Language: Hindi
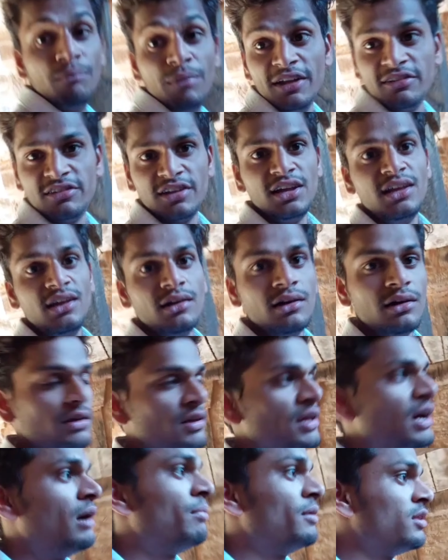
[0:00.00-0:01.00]
वैसे ही
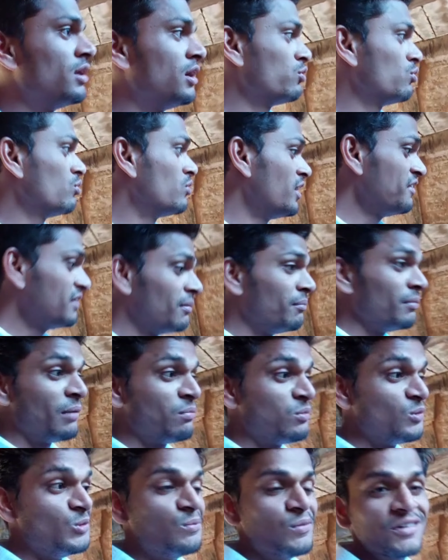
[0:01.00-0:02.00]
यहाँ पर था तो गाइस अब मैं
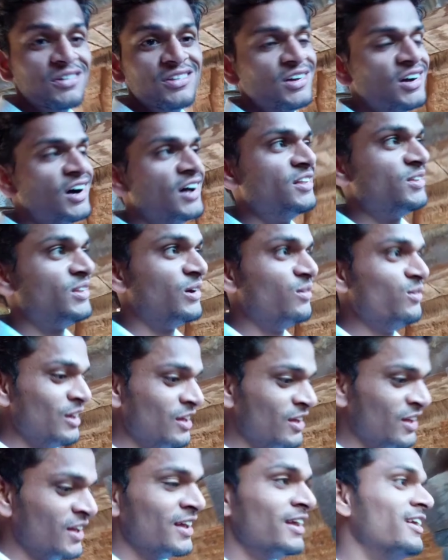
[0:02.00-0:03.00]
आपको ऊपर से दिखा देता हूँ
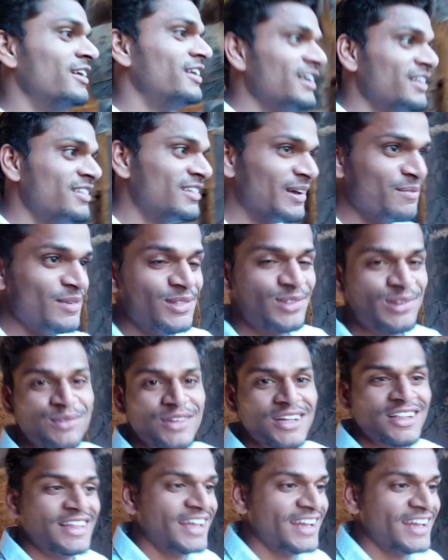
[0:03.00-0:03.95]
ये ज़मीन तो मुझे